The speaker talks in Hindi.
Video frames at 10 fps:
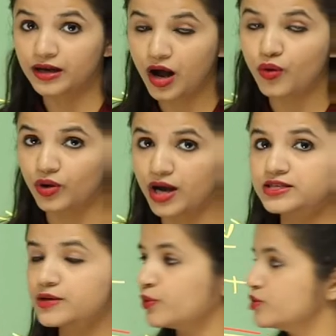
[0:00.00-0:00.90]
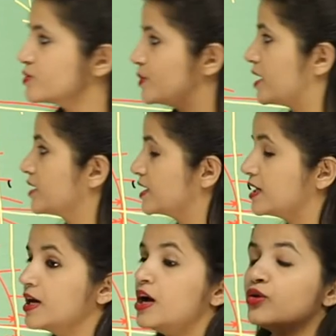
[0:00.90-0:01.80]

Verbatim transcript: रखा होगा जब उस मिरर की